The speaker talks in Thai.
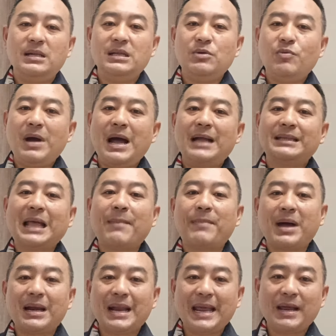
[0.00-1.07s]
หรือว่า
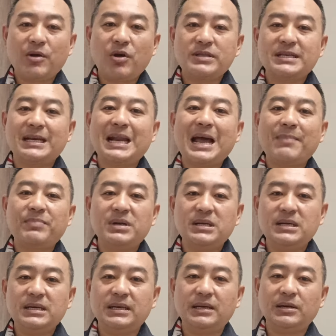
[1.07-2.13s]
ทำอะไรก็จะราบ
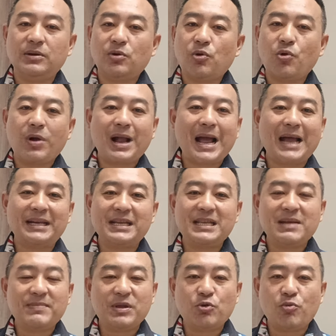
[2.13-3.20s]
ลื่นโอกาสที่
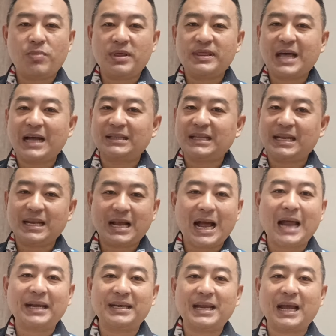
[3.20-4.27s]
จะมีอุปสรรคติด
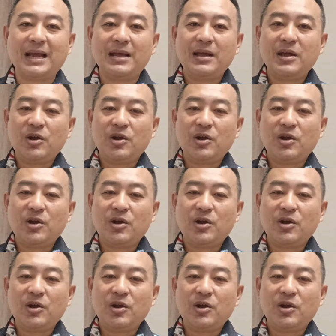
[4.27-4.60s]
ขัดเนี่ย